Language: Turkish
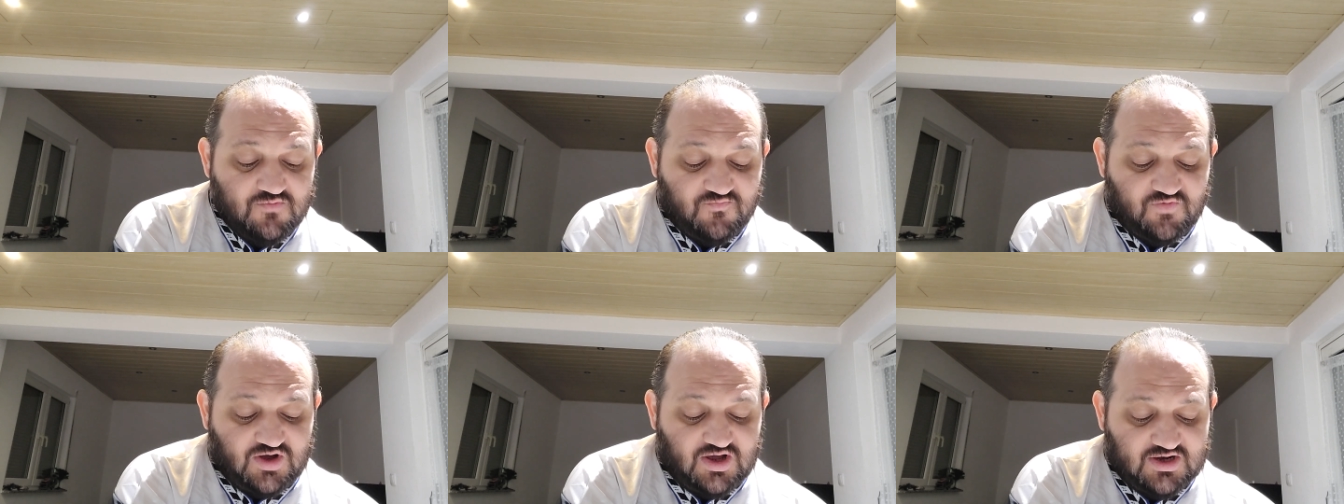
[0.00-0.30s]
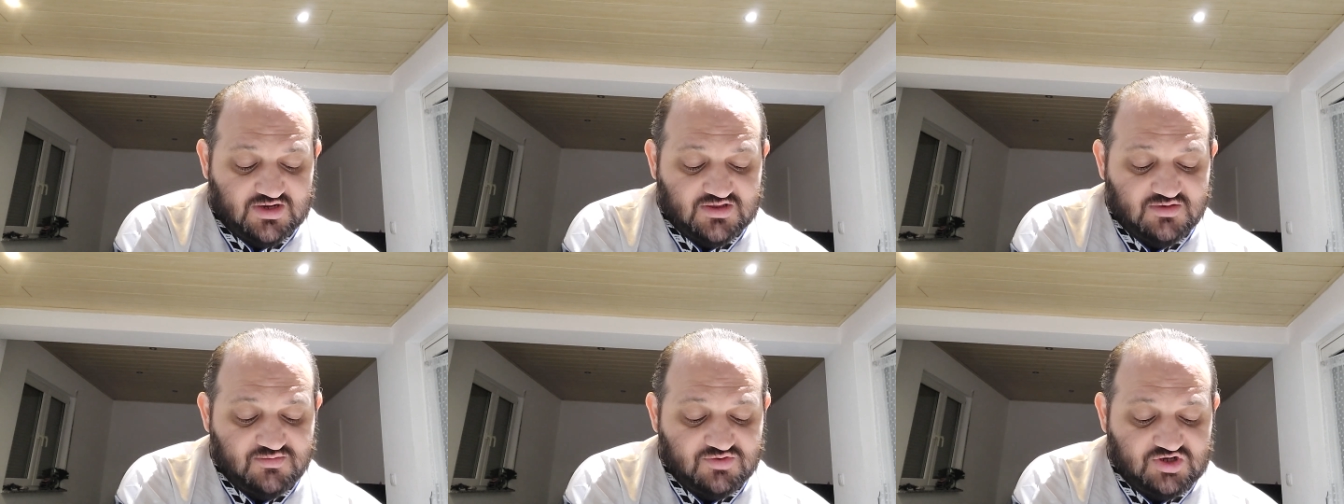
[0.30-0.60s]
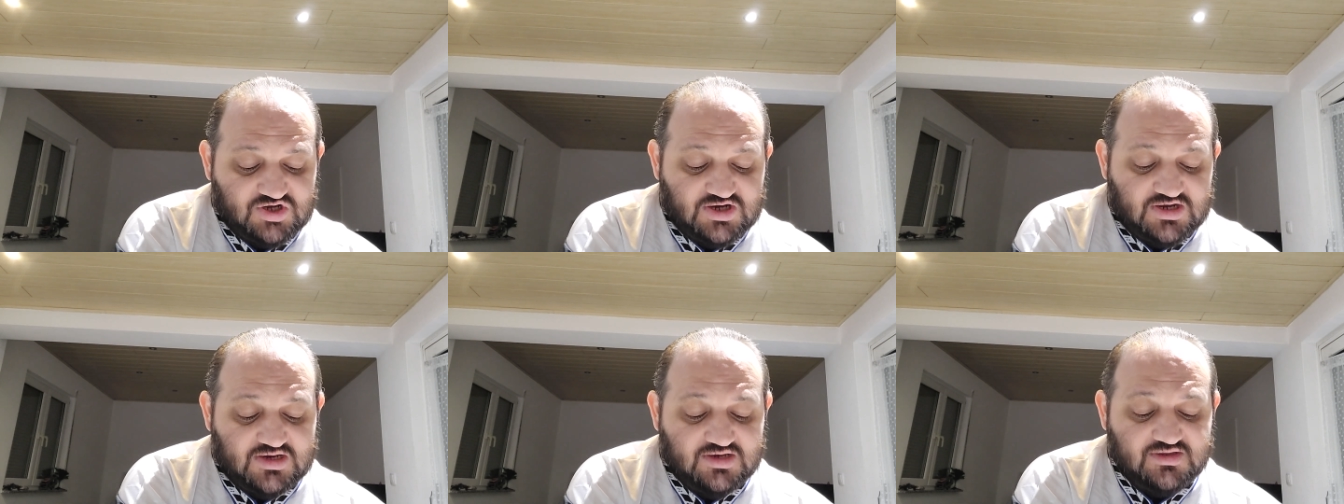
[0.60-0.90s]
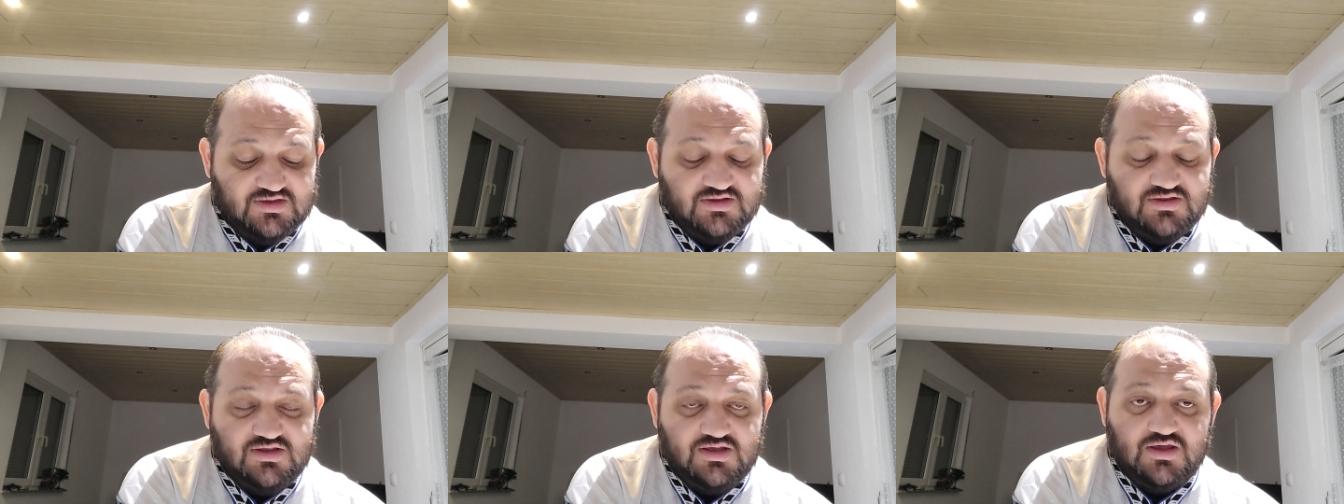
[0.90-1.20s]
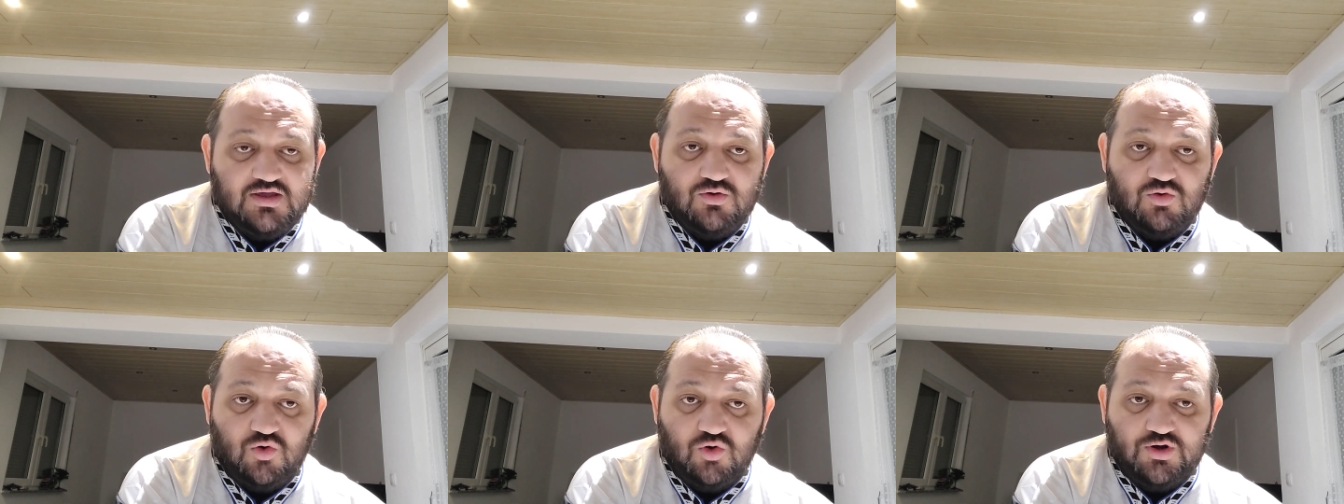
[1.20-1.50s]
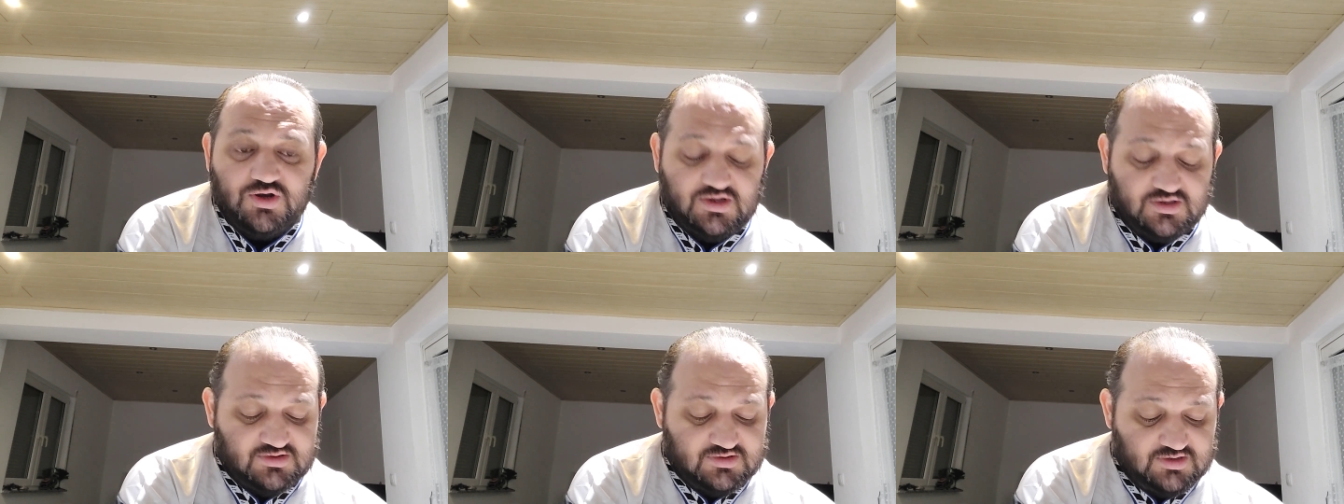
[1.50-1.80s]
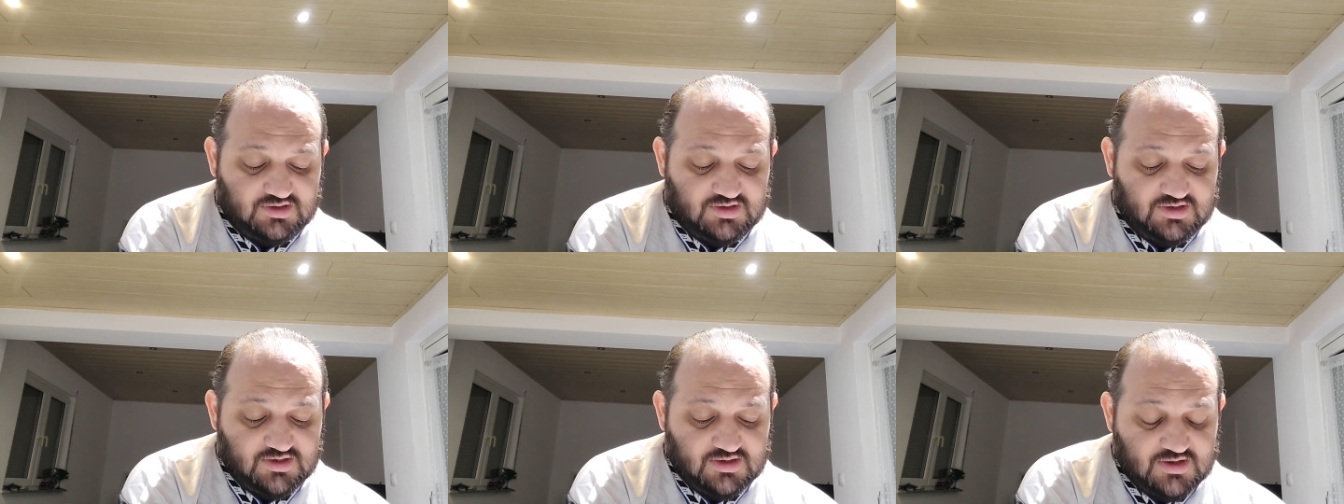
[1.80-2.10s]
farklı bir şekilde diye
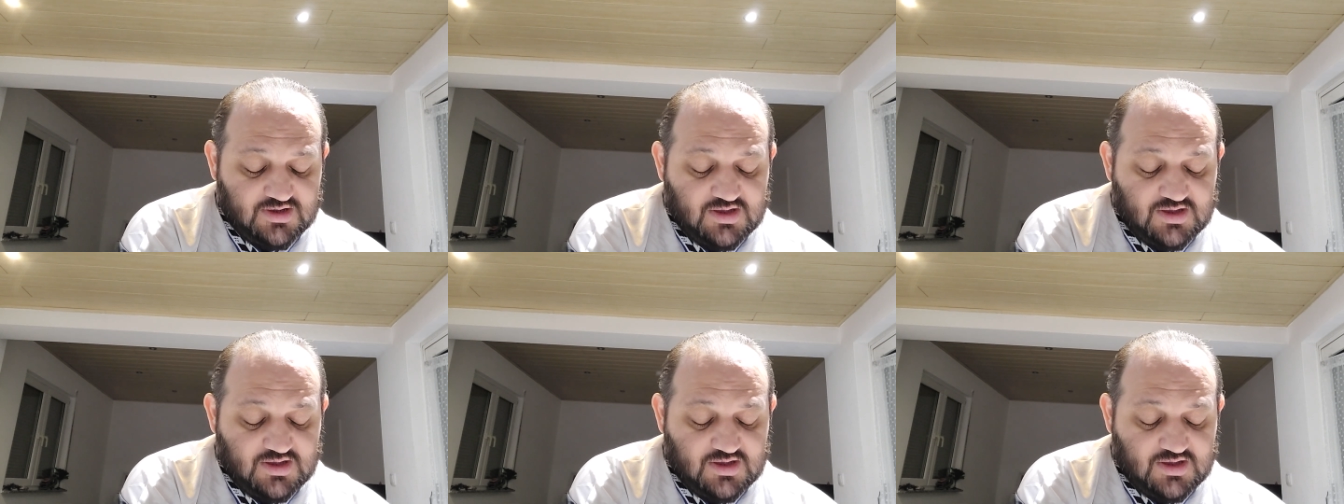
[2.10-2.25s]
oynadılar.